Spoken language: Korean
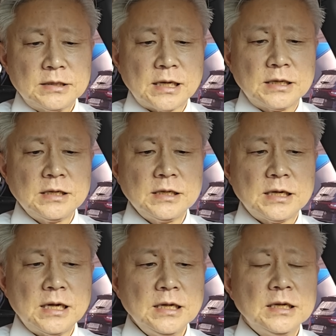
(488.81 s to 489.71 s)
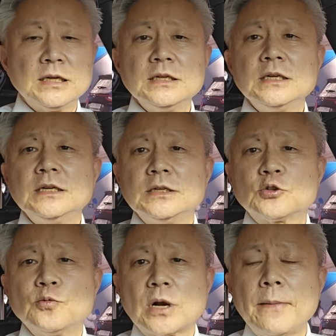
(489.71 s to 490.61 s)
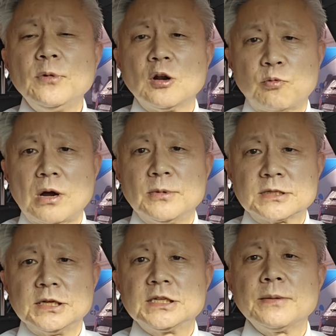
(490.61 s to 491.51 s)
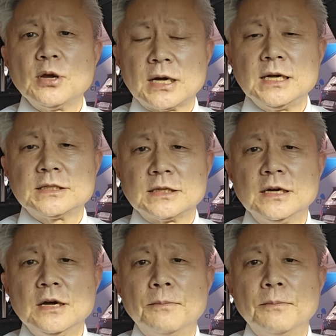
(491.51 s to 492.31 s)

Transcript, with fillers: 자 그러니까 이 21명을 포함해서 이재명까지